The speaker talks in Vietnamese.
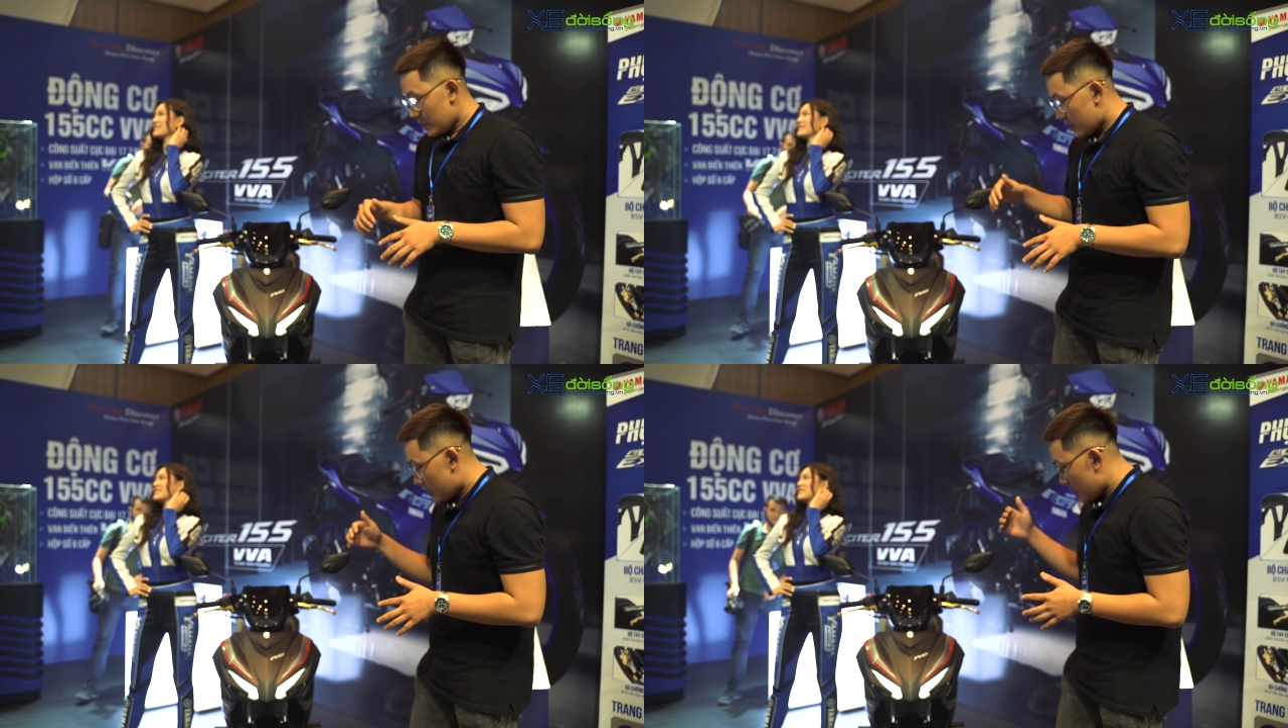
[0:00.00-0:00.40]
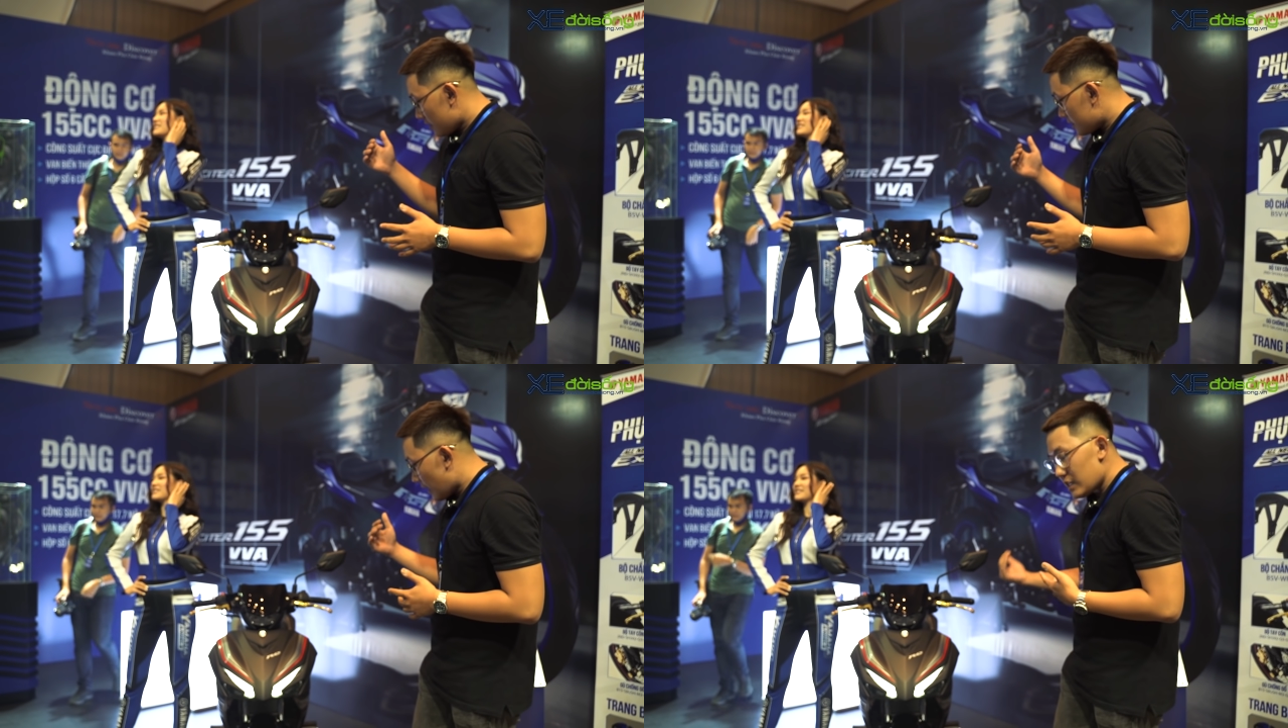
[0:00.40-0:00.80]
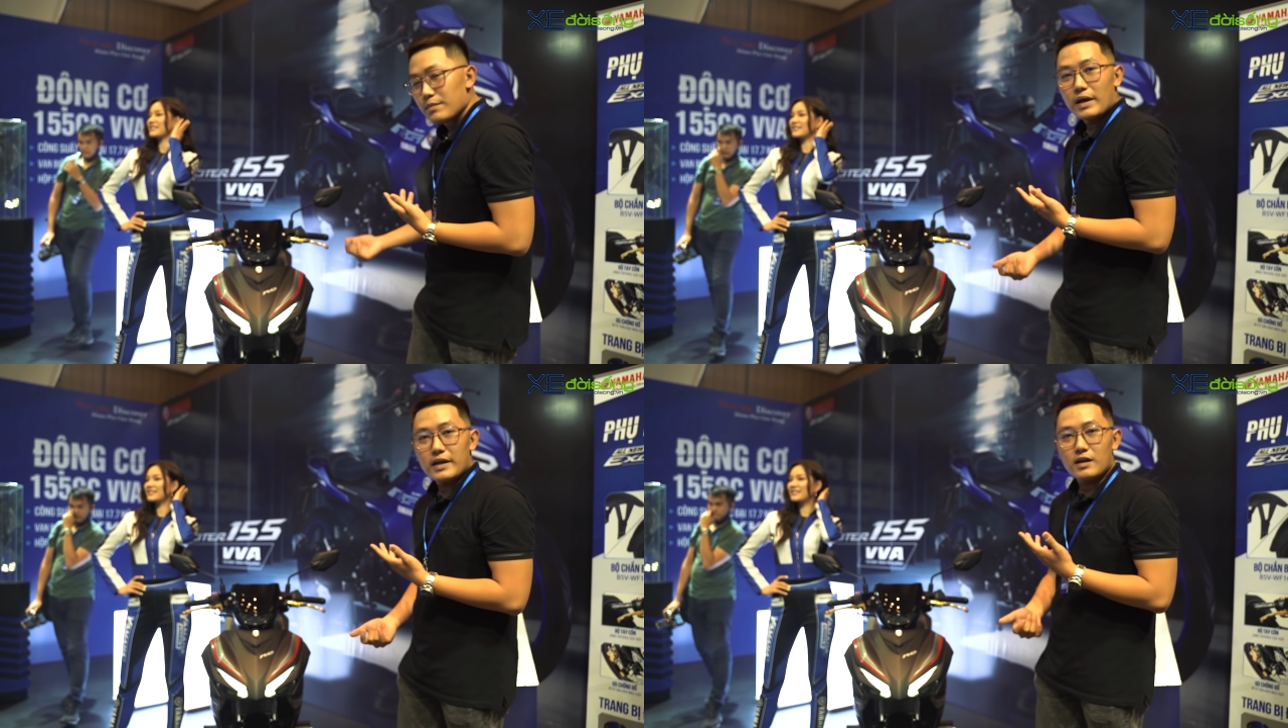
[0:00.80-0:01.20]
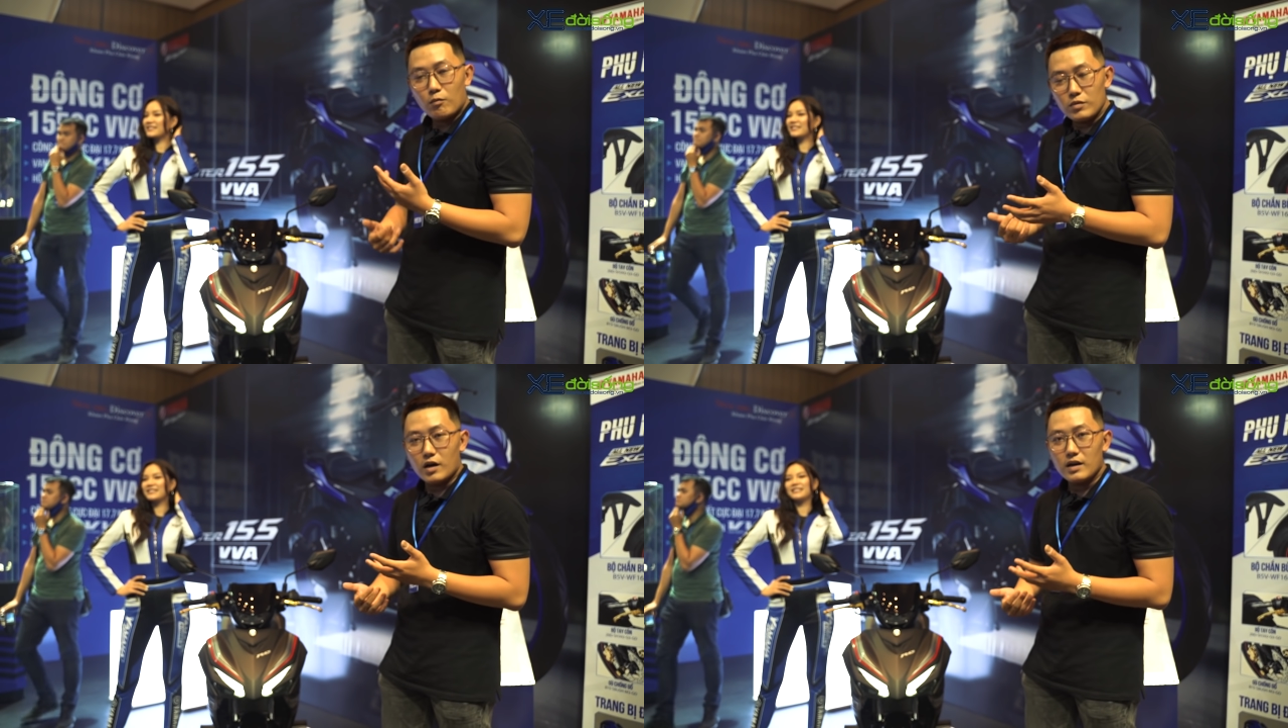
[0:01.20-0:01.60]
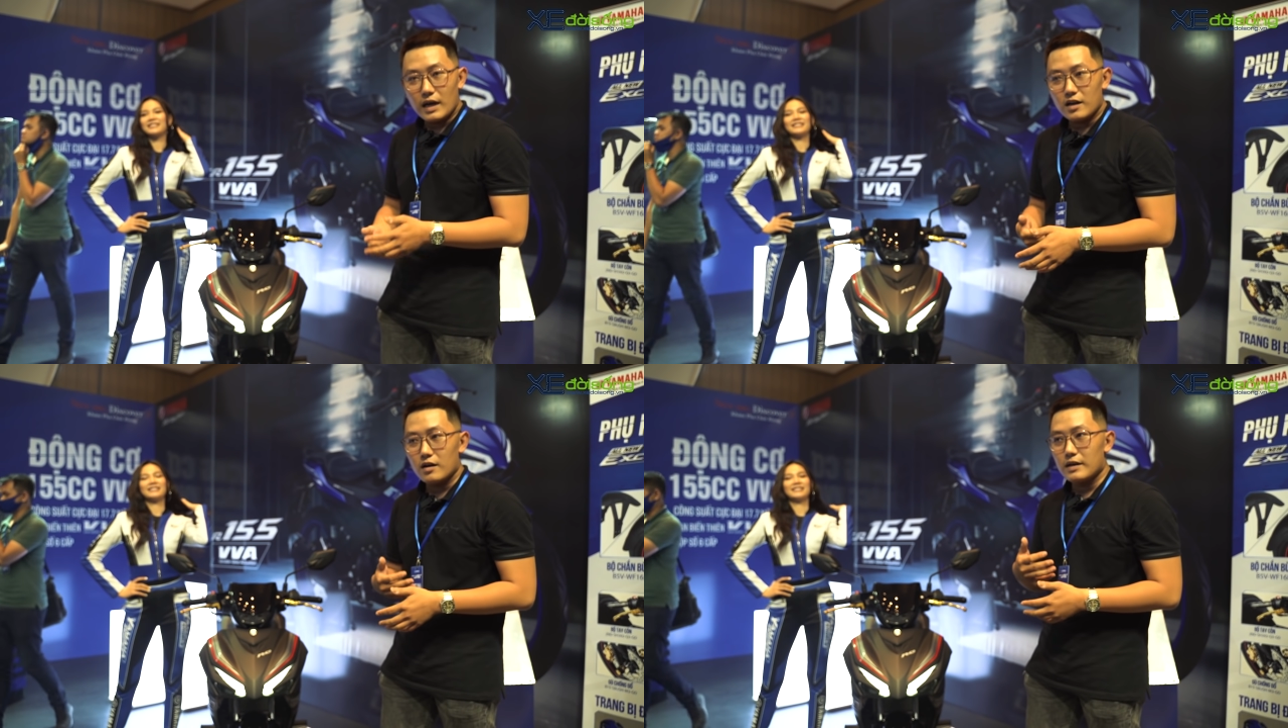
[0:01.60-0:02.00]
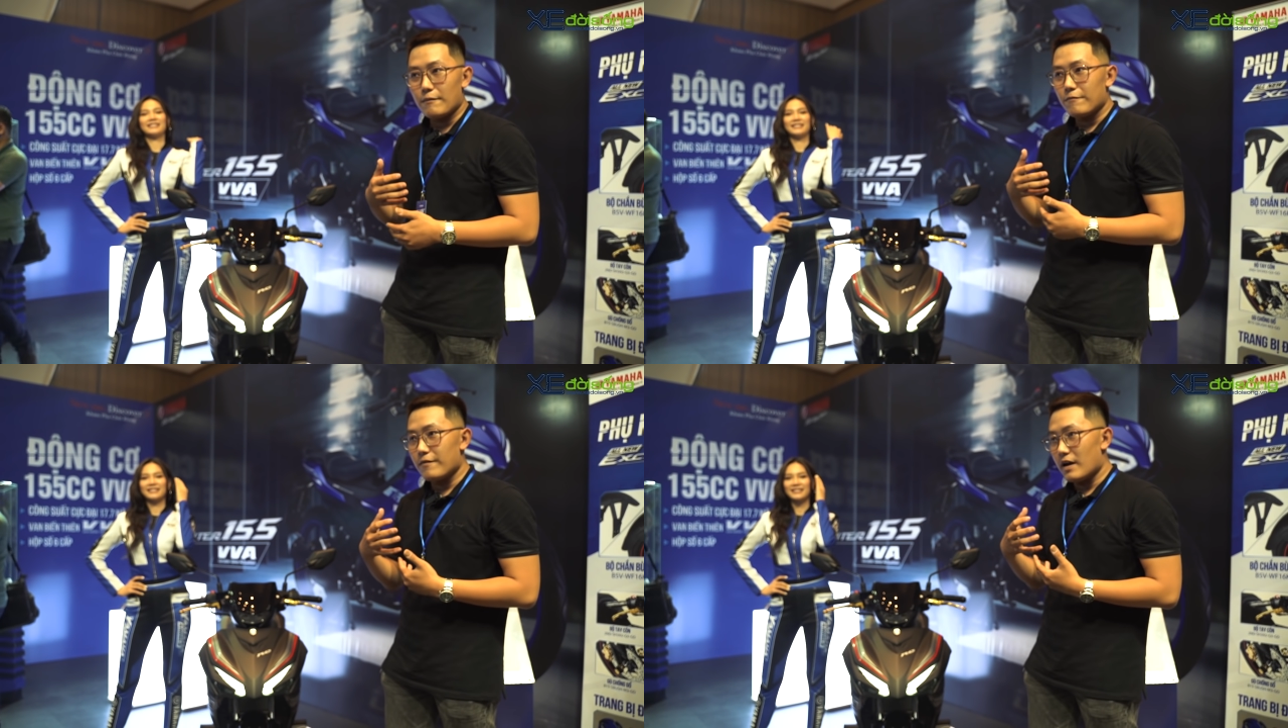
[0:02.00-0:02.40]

Thì cái trái tim này không những là nâng cấp